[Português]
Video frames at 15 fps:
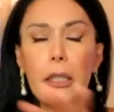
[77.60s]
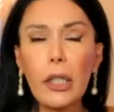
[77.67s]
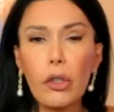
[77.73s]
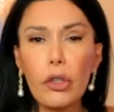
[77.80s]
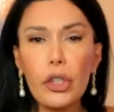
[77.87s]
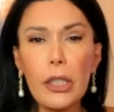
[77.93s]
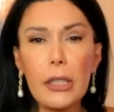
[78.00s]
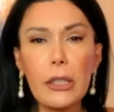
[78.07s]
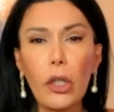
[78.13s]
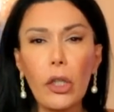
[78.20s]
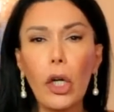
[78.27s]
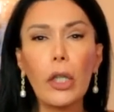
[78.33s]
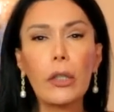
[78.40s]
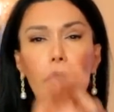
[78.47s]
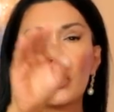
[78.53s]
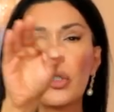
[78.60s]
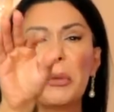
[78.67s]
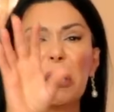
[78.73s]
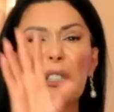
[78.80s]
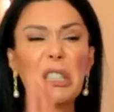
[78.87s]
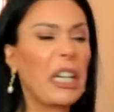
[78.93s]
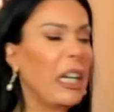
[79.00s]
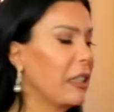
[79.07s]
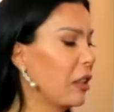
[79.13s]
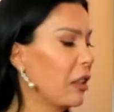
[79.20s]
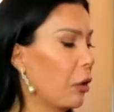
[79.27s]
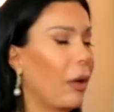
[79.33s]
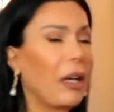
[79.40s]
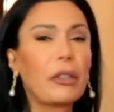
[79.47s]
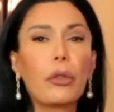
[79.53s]
cinco dias em Londres, dormindo três
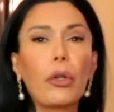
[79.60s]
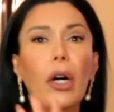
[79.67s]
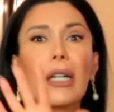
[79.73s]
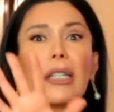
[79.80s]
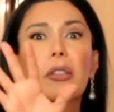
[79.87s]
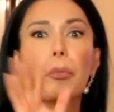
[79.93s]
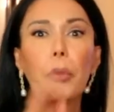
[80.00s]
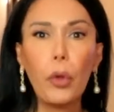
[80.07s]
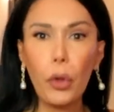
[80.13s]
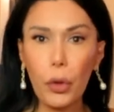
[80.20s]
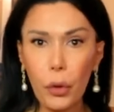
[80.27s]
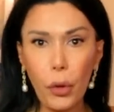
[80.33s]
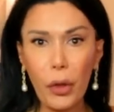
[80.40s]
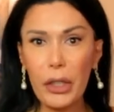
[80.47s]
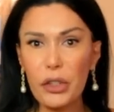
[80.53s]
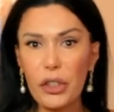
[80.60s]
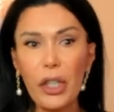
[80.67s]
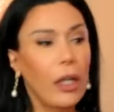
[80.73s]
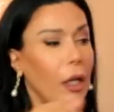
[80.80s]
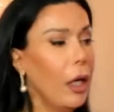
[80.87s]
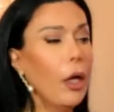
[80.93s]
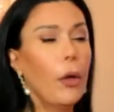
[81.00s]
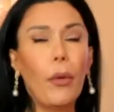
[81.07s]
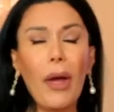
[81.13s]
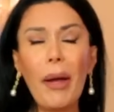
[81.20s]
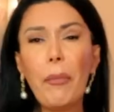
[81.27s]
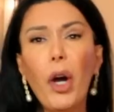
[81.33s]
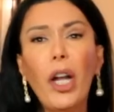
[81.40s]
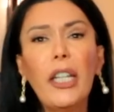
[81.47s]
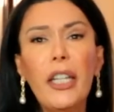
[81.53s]
a quatro horas por noite, não
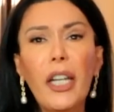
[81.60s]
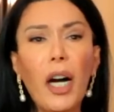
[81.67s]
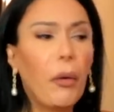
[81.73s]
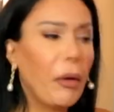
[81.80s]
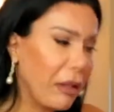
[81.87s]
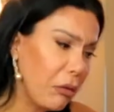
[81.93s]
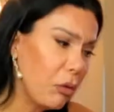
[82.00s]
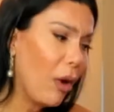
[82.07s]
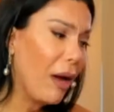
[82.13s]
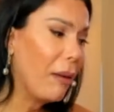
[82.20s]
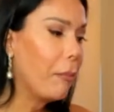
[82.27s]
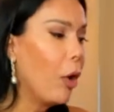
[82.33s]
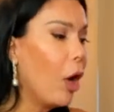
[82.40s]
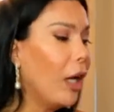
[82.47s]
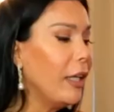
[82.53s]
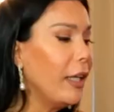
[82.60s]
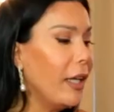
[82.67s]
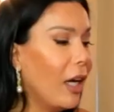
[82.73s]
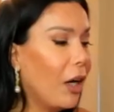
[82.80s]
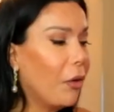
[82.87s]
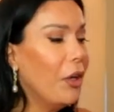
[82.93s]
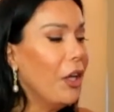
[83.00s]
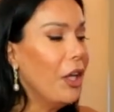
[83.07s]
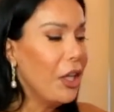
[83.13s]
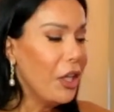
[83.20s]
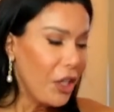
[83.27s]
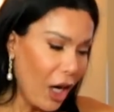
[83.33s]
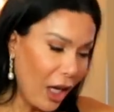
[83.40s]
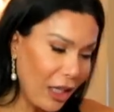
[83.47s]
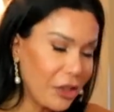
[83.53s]
é mole não, hein? Não é mole não.
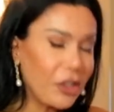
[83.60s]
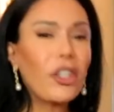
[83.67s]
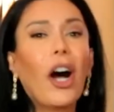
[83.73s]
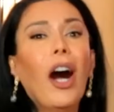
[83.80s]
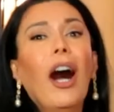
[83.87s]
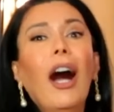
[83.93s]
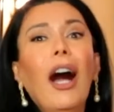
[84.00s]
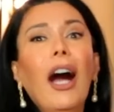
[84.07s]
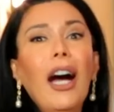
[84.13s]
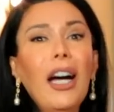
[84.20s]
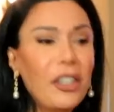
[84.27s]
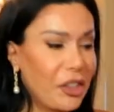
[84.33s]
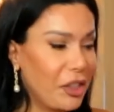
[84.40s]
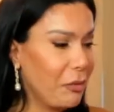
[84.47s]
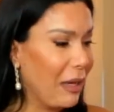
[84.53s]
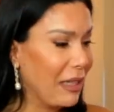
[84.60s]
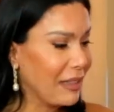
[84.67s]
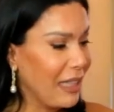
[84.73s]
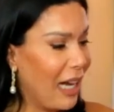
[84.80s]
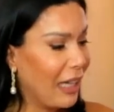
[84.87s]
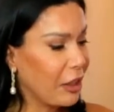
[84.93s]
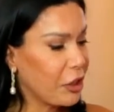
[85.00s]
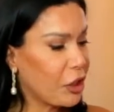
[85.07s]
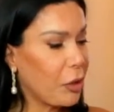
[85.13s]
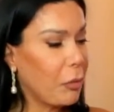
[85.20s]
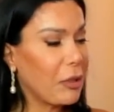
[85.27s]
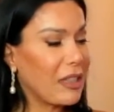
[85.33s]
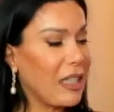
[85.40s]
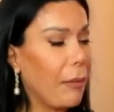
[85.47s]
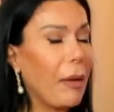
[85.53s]
E olha só, antes de mais nada, deixa
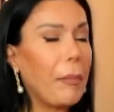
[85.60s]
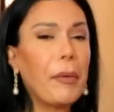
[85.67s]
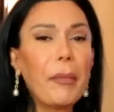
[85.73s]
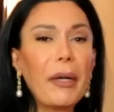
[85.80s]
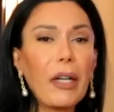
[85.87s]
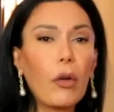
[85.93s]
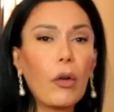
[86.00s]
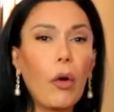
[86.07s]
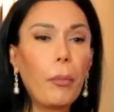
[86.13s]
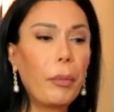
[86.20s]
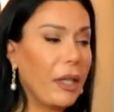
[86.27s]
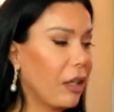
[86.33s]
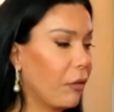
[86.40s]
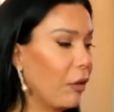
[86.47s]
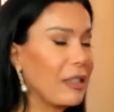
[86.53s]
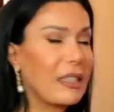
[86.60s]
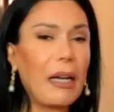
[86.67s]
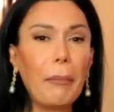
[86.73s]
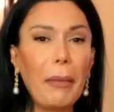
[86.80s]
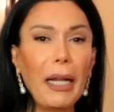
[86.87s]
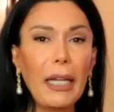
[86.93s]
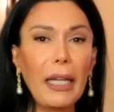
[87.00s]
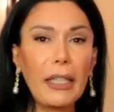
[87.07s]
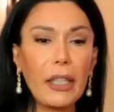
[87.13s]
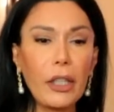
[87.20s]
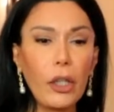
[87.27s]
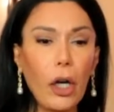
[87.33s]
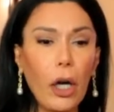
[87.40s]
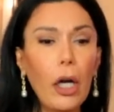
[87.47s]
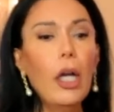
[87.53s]
eu mostrar minha primeira comprinha, que foi essa mala
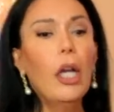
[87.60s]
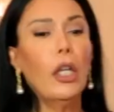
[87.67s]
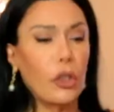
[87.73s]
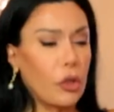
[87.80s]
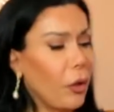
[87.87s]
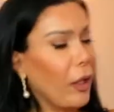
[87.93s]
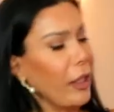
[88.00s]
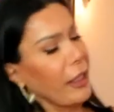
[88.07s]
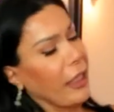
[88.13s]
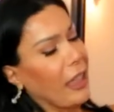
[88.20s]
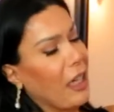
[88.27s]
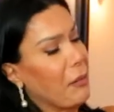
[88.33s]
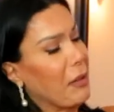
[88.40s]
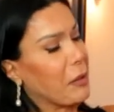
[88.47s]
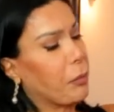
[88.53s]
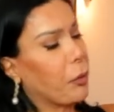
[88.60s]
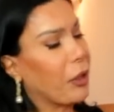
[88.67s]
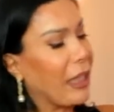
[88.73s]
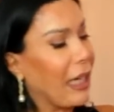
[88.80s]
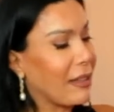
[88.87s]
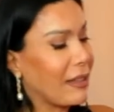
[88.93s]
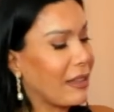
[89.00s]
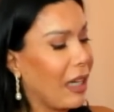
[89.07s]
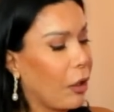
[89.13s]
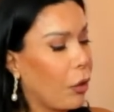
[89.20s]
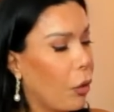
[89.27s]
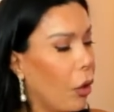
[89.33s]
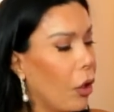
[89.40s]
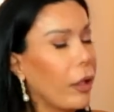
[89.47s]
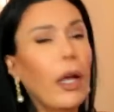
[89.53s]
aqui, ó. Joaninha, mas por que essa
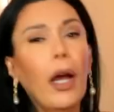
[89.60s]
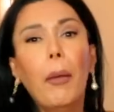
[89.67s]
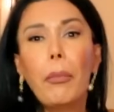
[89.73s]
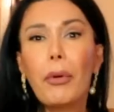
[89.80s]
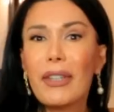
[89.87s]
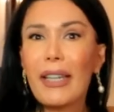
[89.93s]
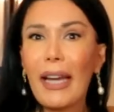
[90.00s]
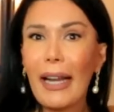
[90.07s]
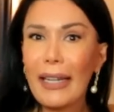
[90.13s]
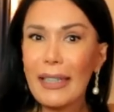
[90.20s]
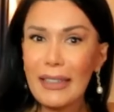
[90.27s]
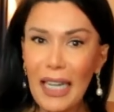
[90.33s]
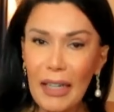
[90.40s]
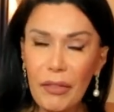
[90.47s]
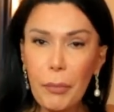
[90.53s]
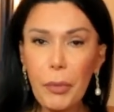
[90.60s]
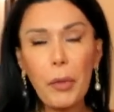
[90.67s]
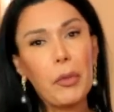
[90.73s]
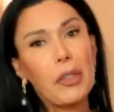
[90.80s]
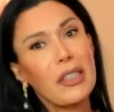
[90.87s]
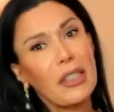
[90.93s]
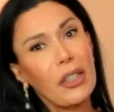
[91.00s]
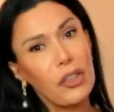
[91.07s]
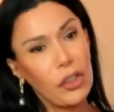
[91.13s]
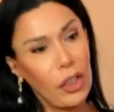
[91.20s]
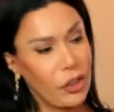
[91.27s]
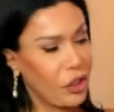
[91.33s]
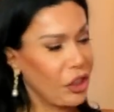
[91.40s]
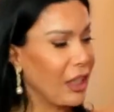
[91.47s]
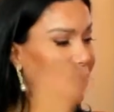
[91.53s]
cor? Porque era que tava em promoção e
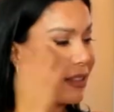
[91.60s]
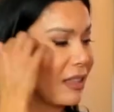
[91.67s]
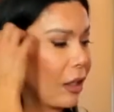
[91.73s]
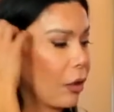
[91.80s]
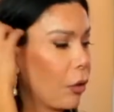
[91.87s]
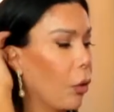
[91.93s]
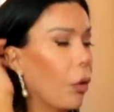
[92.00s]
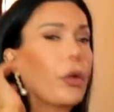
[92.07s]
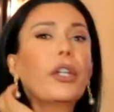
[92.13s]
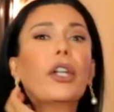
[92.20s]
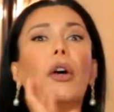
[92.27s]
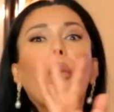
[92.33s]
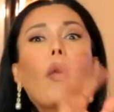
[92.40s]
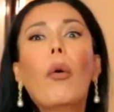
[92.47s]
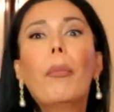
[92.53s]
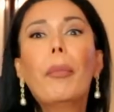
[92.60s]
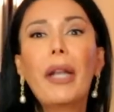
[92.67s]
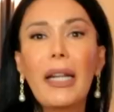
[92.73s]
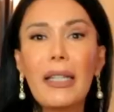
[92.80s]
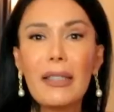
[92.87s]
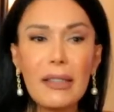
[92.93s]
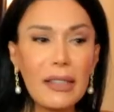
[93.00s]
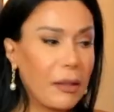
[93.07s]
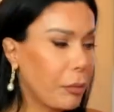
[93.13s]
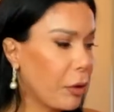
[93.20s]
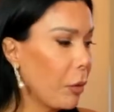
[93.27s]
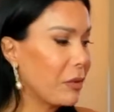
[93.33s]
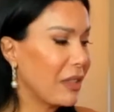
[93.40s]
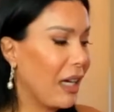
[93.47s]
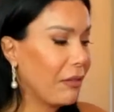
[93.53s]
só tinha essa cor. E eu comprei sim,
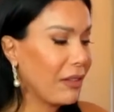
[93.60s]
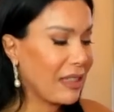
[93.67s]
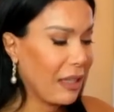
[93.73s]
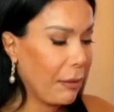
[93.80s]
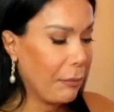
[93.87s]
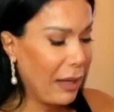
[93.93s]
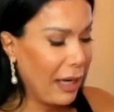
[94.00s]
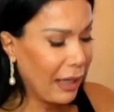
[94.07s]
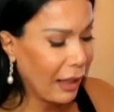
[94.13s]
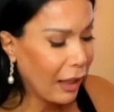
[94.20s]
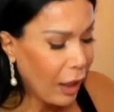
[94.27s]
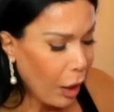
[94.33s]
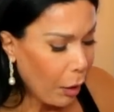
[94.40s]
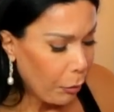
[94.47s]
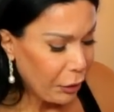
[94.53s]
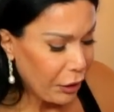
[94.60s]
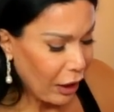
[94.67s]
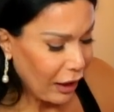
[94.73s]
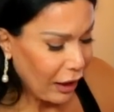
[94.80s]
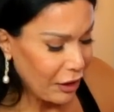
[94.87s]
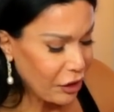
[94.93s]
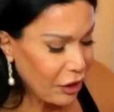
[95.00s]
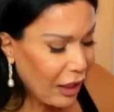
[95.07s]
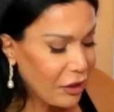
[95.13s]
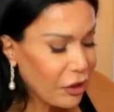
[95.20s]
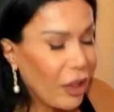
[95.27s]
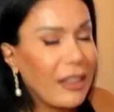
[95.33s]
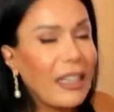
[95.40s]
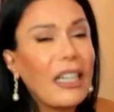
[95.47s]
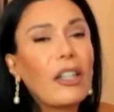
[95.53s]
porque eu precisava dessa mala. Porque olha só, ela
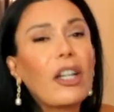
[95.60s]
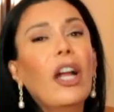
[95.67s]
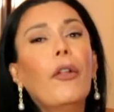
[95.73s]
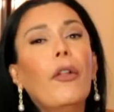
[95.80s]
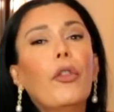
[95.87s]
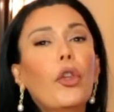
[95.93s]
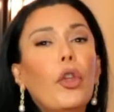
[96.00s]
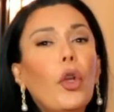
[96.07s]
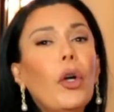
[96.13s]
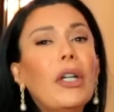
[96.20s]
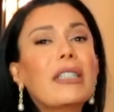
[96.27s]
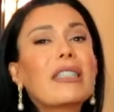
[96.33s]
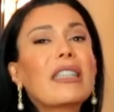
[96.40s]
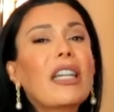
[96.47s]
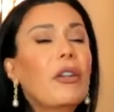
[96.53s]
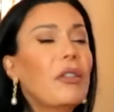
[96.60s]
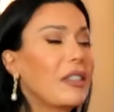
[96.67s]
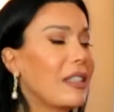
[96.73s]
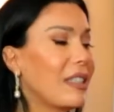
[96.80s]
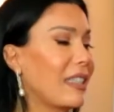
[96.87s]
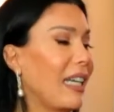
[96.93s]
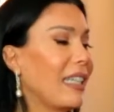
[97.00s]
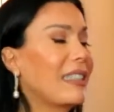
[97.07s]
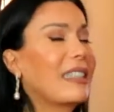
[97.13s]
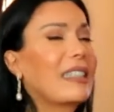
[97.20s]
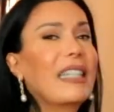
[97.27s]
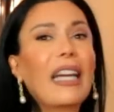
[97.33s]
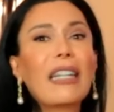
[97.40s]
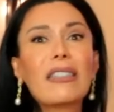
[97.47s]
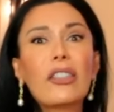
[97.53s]
só tem 2,7
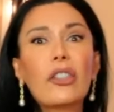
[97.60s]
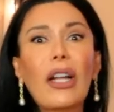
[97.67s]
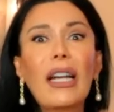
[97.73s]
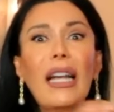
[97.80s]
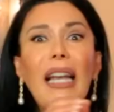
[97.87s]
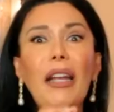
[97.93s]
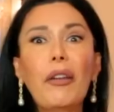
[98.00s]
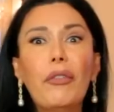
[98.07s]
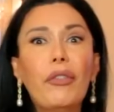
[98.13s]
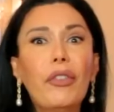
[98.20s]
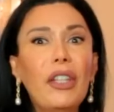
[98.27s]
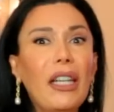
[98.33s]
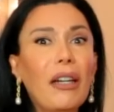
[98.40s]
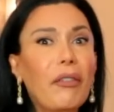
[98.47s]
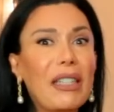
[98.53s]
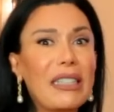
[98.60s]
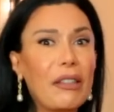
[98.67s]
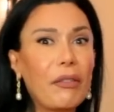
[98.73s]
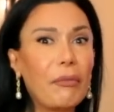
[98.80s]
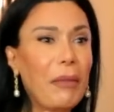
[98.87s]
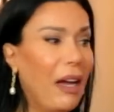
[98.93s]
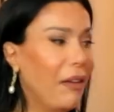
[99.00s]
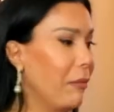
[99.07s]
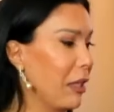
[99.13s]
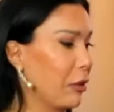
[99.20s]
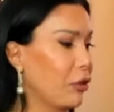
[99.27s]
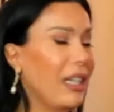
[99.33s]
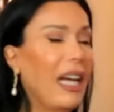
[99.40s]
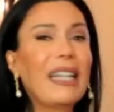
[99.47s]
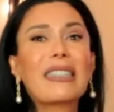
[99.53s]
kg, então ela é levinha. Vai, ser, vai me
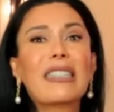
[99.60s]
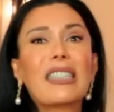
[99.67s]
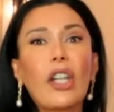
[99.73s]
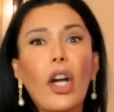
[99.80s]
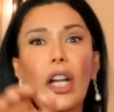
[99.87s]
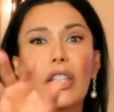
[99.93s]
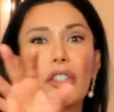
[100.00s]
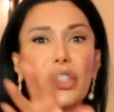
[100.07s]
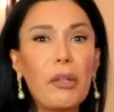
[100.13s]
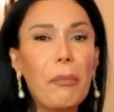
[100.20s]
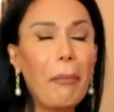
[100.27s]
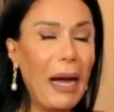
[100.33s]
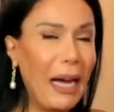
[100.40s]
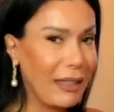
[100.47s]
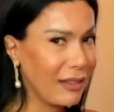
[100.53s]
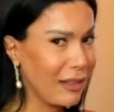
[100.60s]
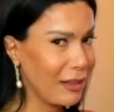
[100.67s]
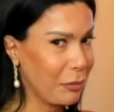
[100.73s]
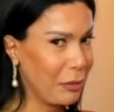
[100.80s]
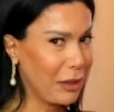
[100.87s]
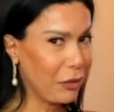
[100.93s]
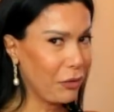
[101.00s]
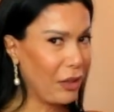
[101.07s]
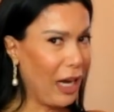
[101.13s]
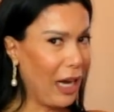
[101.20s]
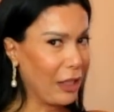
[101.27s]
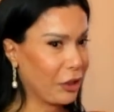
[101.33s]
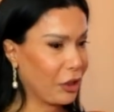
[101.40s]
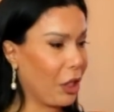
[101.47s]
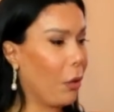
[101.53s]
ajudar assim, olha, demais nas minhas
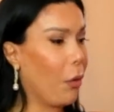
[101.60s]
viagens,